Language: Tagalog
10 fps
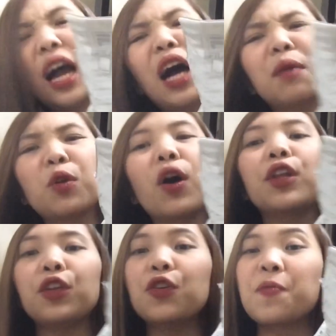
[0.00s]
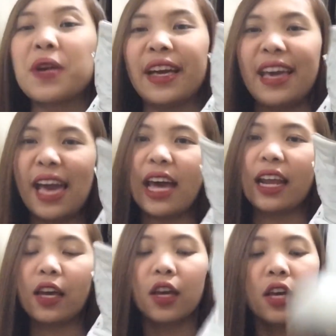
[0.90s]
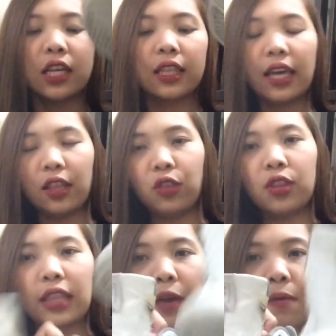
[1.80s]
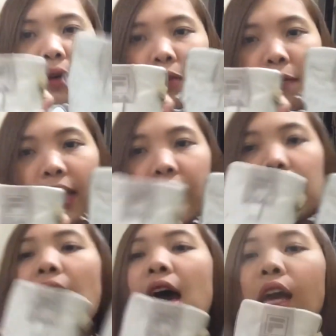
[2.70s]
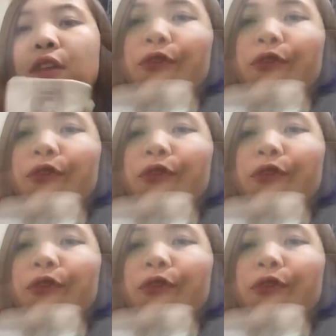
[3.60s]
um, kung ano yung mangyayari. Then, dun tayo magbibigay ng